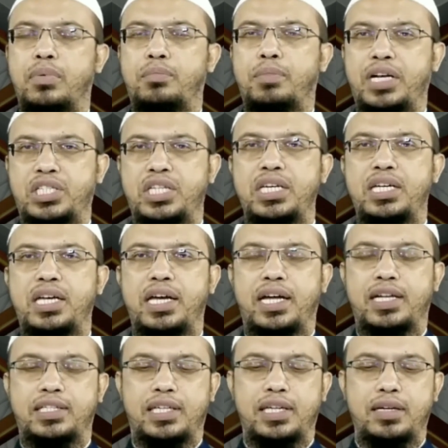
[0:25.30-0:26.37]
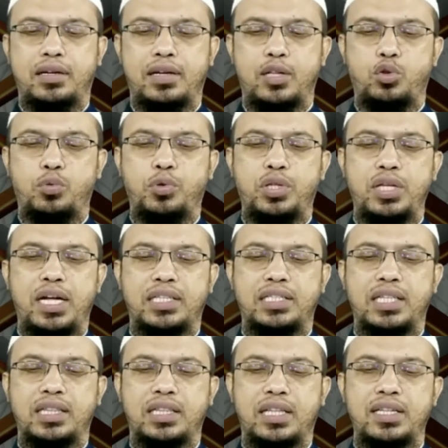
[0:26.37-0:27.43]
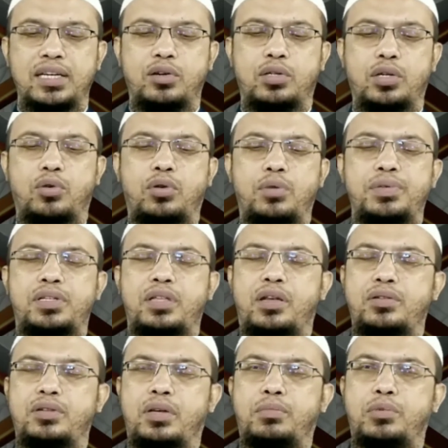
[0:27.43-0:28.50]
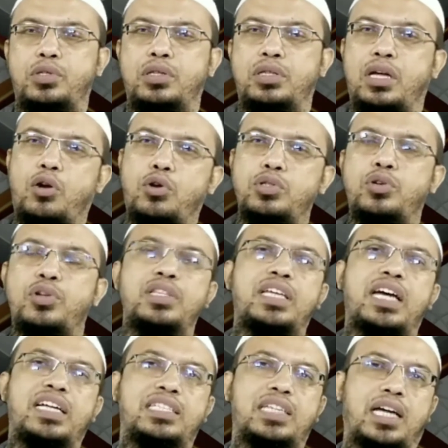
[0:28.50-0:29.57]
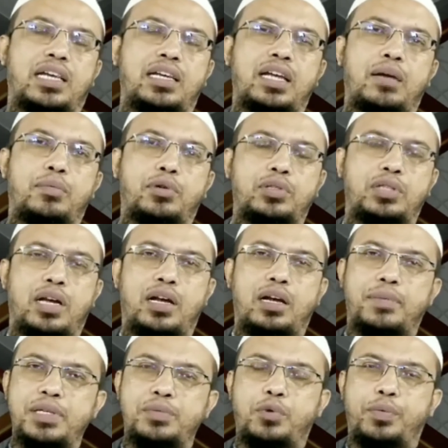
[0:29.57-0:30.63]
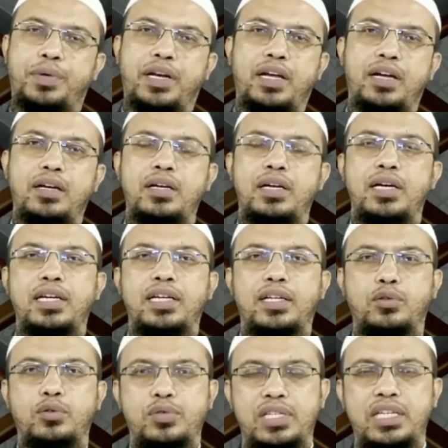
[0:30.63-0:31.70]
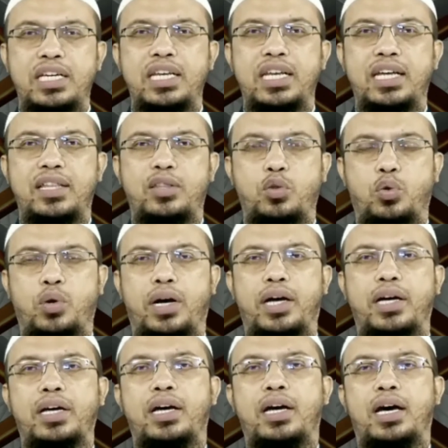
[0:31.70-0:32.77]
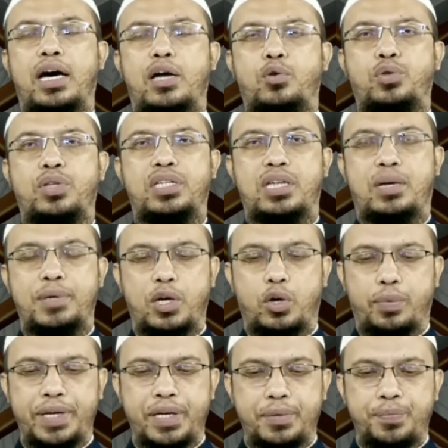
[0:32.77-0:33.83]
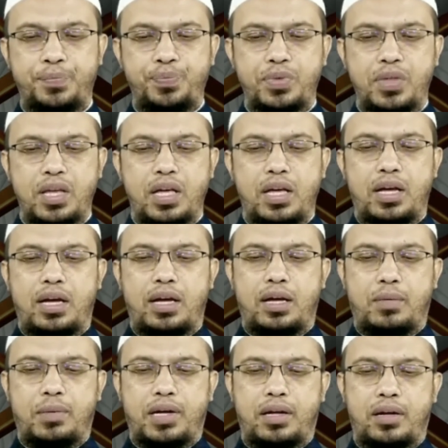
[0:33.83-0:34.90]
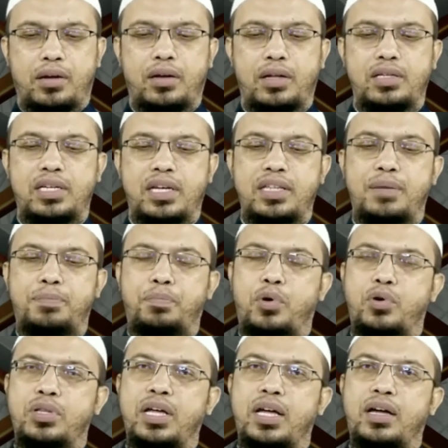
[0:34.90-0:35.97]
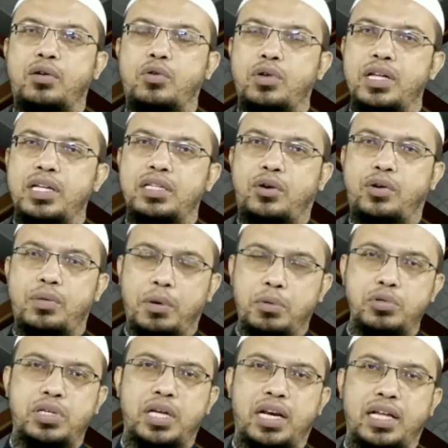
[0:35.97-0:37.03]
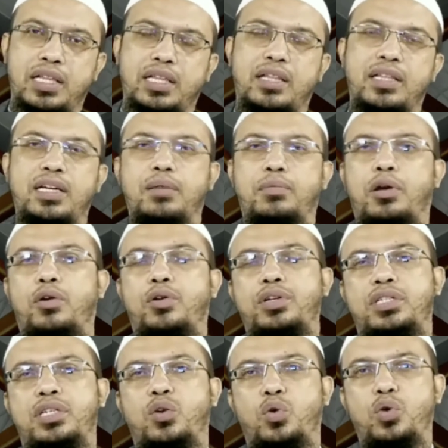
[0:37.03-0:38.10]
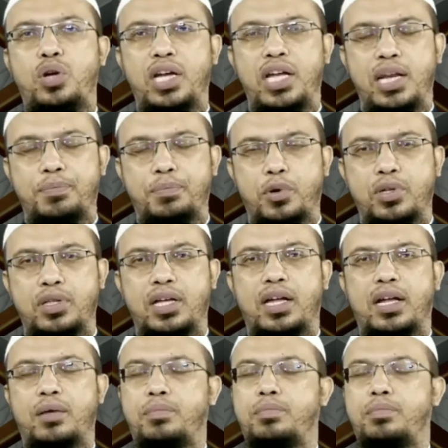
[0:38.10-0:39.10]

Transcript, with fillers: মাসিকে আছেন ঋতুবতী আছেন তাদের কথাও নবী সাল্লাহ সাল্লাম বলছেন তারাও যেন ঈদগাহে যান এবং তারা নামাজ পড়বেন না কিন্তু জিকিরে দোয়ায় আনন্দে সামিল হবেন আবার যাদের পর্দা করে যাওয়ার ব্যবস্থা নাই তাদেরকে বলা হয়েছে অন্যের পর্দার